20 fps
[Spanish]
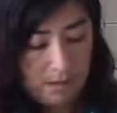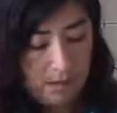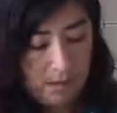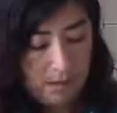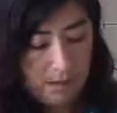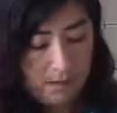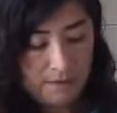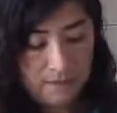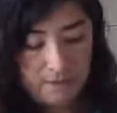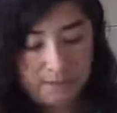
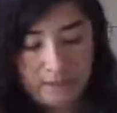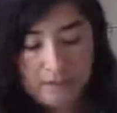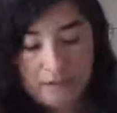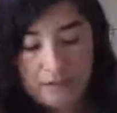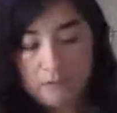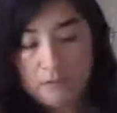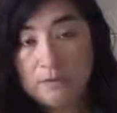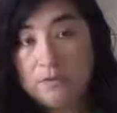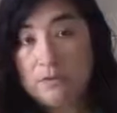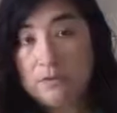Acá
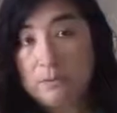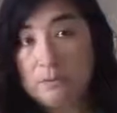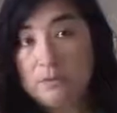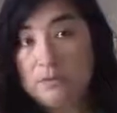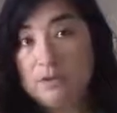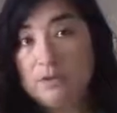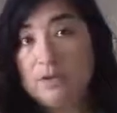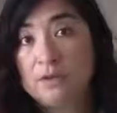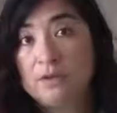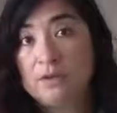está nuestro
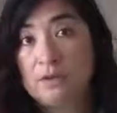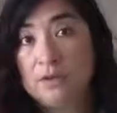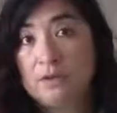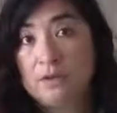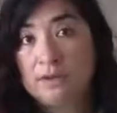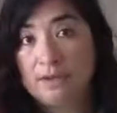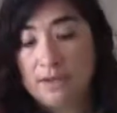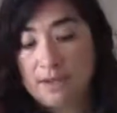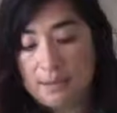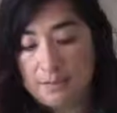piso de
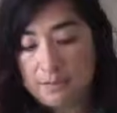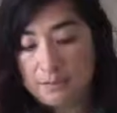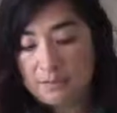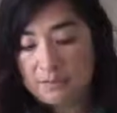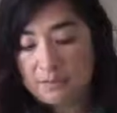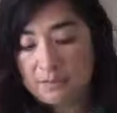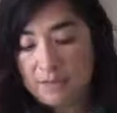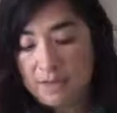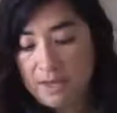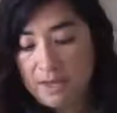torta de
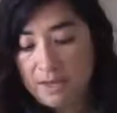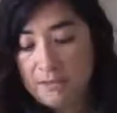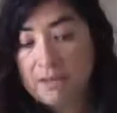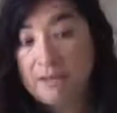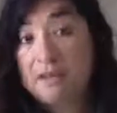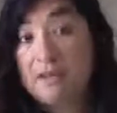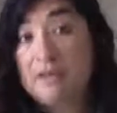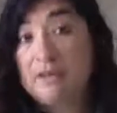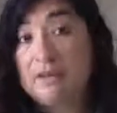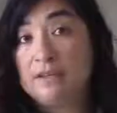
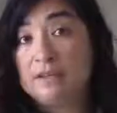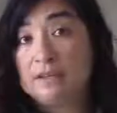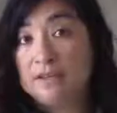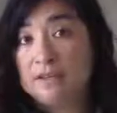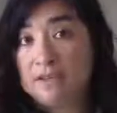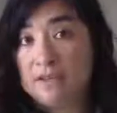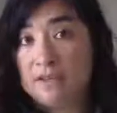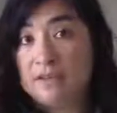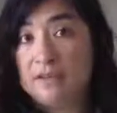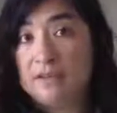aproximadamente
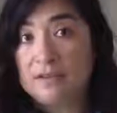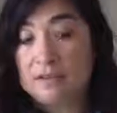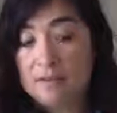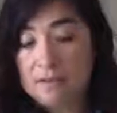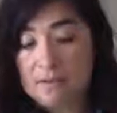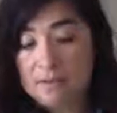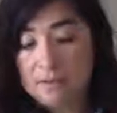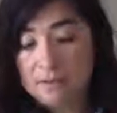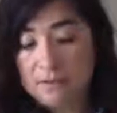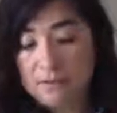26
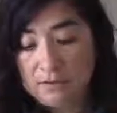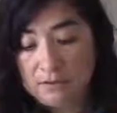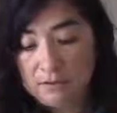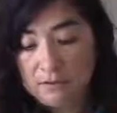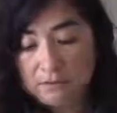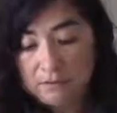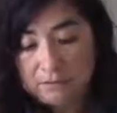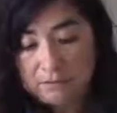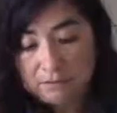centímetros.